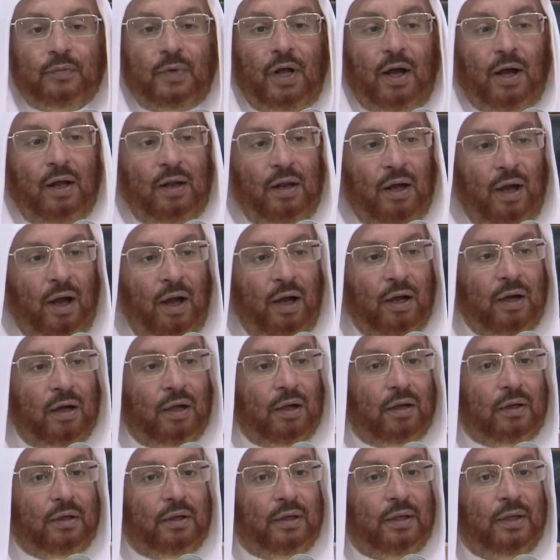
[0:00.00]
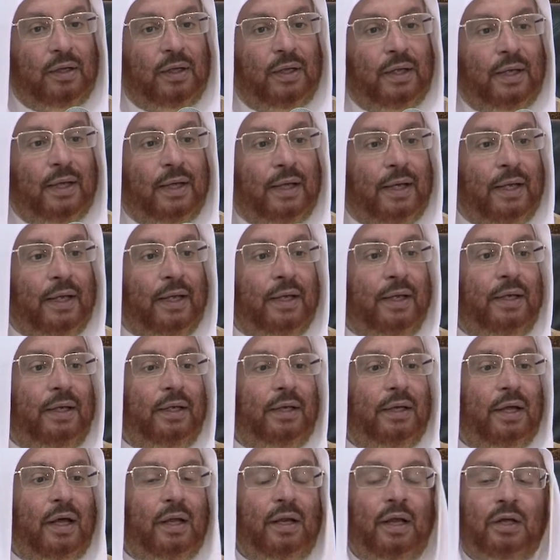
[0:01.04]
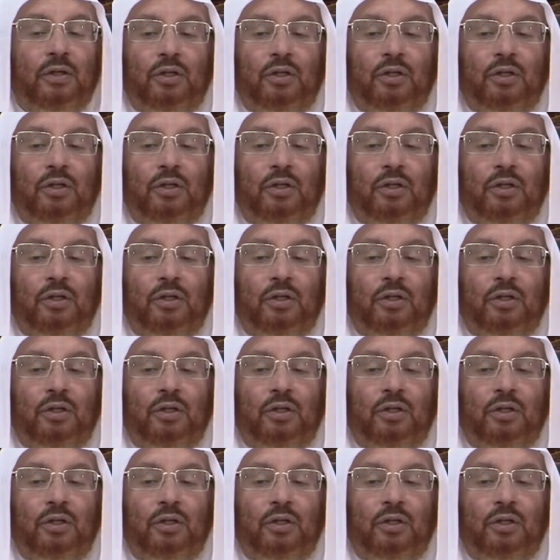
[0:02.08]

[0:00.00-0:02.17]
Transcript: على حق حين